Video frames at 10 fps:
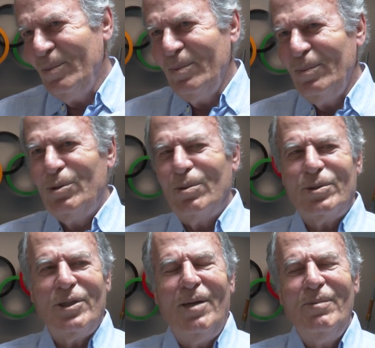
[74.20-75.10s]

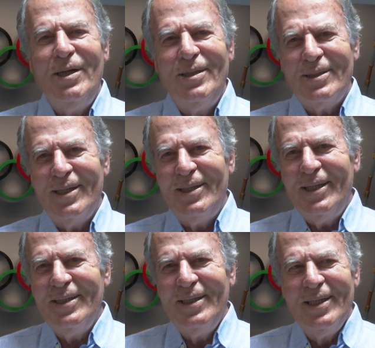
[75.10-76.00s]
birçok camiye insanı
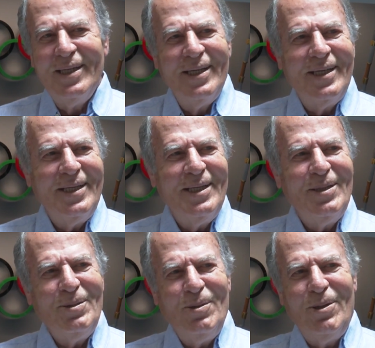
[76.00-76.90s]
da e,
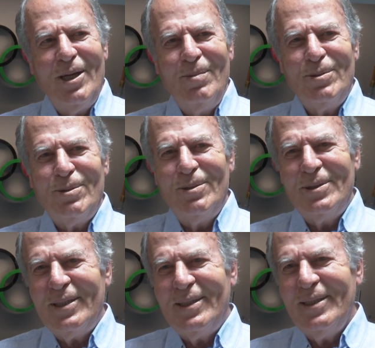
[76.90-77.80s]
öğrenmiş
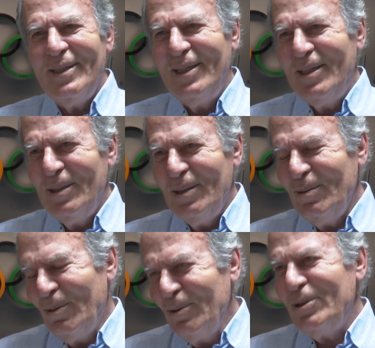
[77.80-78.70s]
olacak. E,
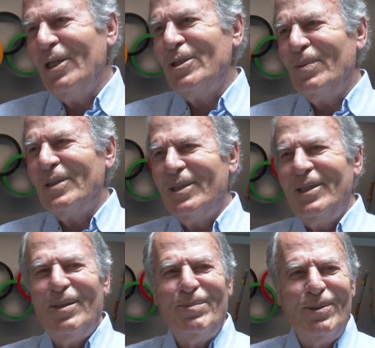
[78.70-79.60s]
onun
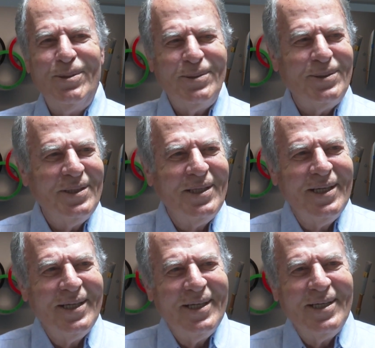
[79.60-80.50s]
çalışmasını yapıyoruz.
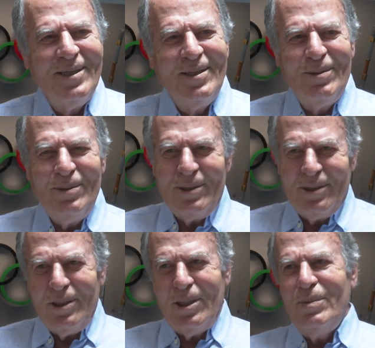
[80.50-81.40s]
Onun
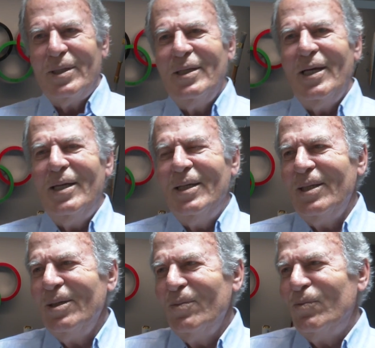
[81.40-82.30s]
dışında tabii ki yani
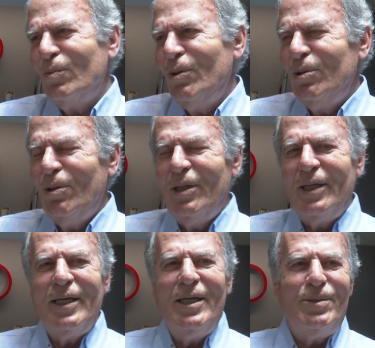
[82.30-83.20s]
e, futbolda
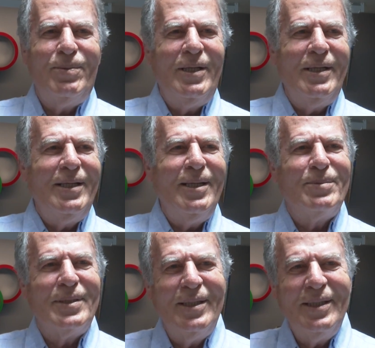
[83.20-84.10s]
olan gelişmelerin
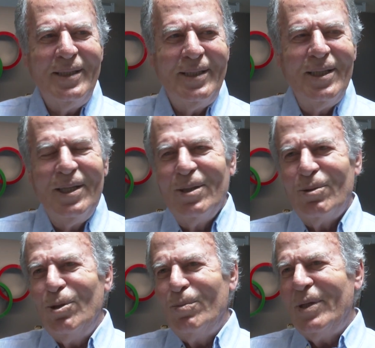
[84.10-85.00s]
hepsini
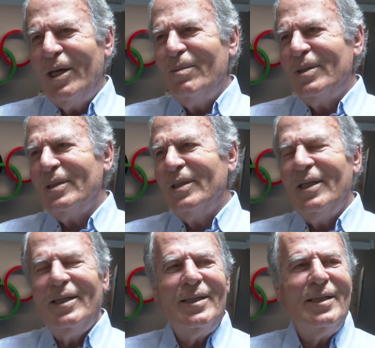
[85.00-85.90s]
kulüpler
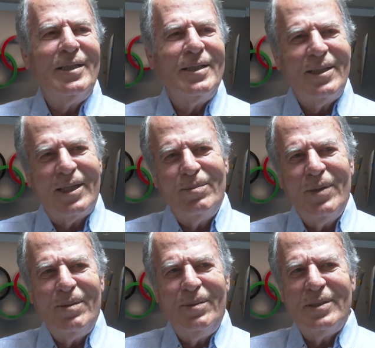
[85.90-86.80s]
bazında, e,
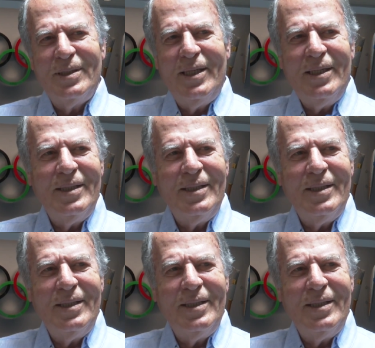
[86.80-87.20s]
takımlar bazında